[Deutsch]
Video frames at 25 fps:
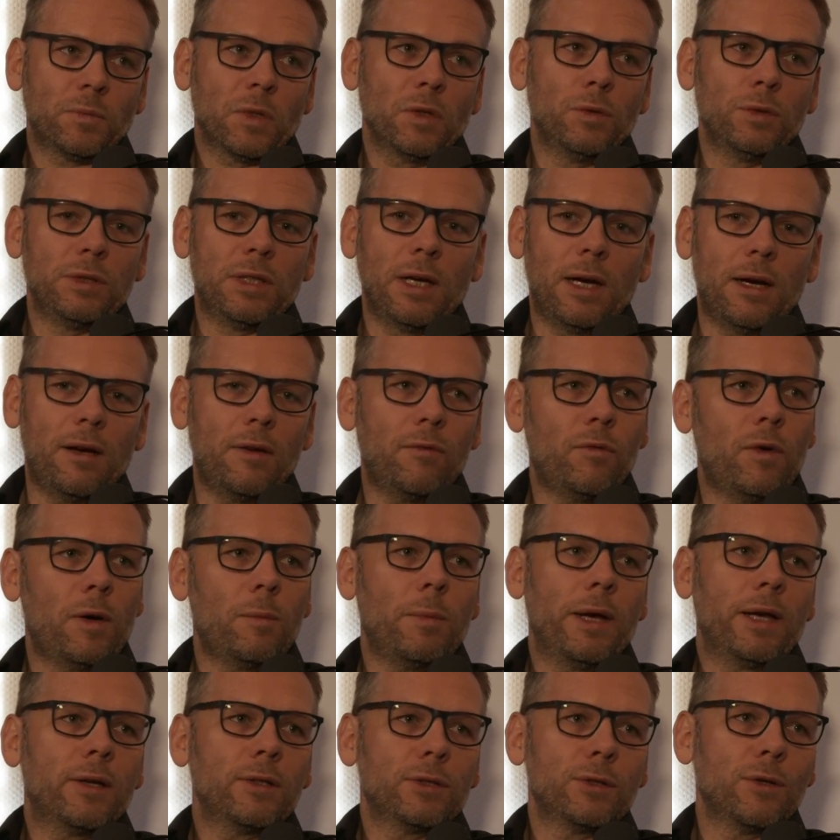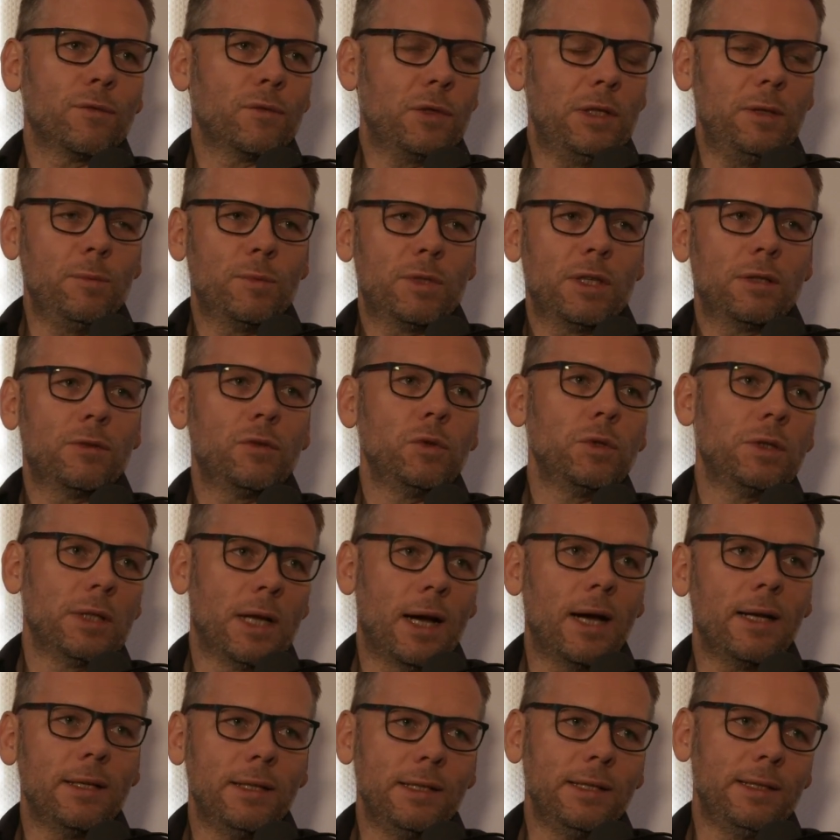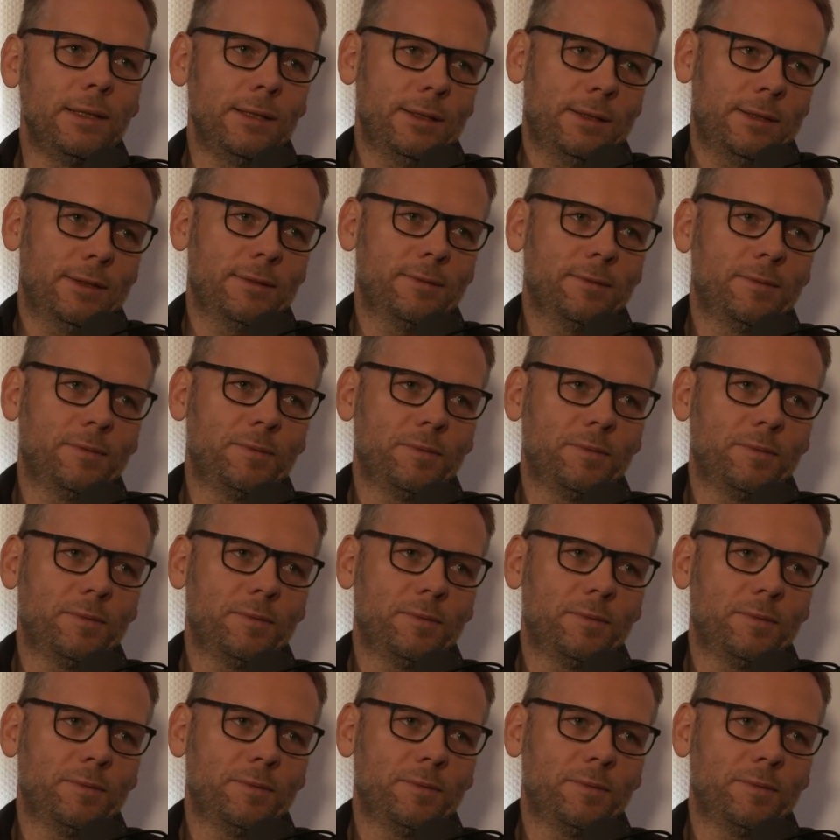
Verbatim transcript: Und da war Microsoft Teams natürlich naheliegend.